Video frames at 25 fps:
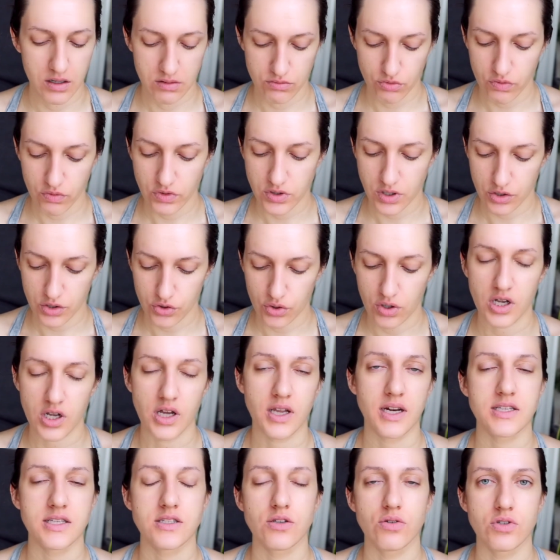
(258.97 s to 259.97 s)
ну вот только
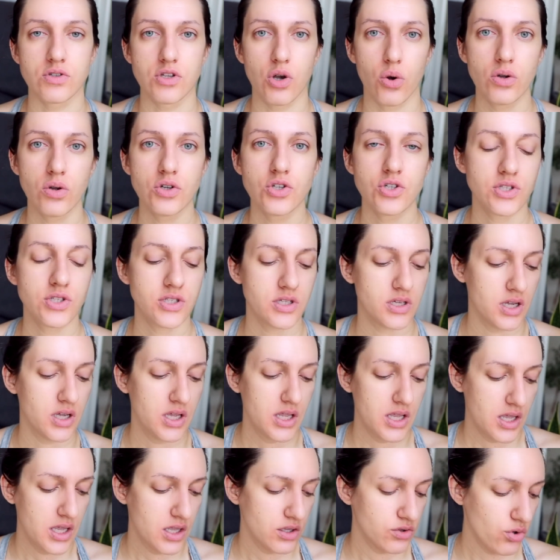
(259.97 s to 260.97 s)
Rescue закончится,
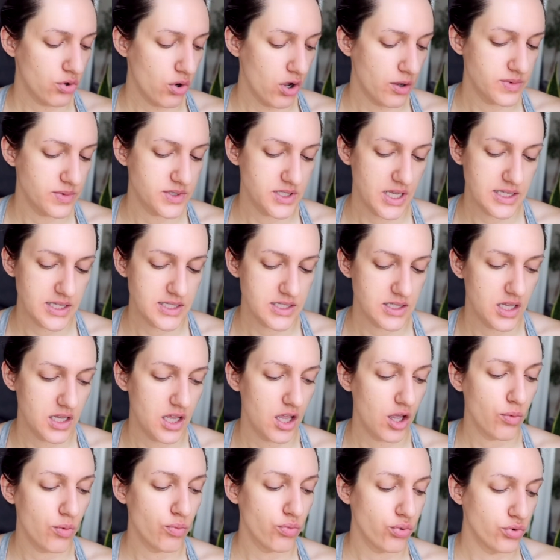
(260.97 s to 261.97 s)
то
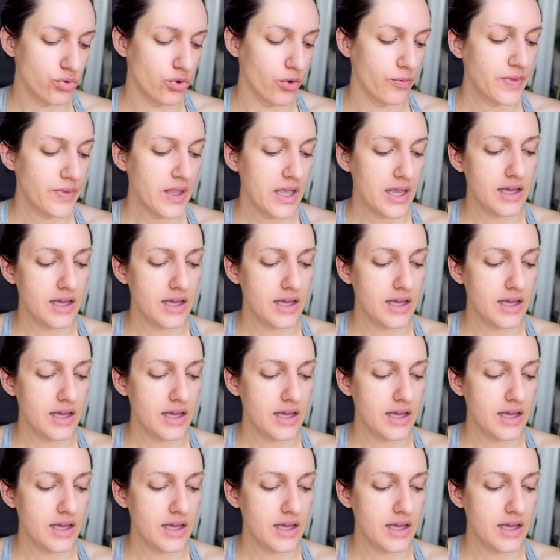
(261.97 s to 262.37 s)
обязательно буду.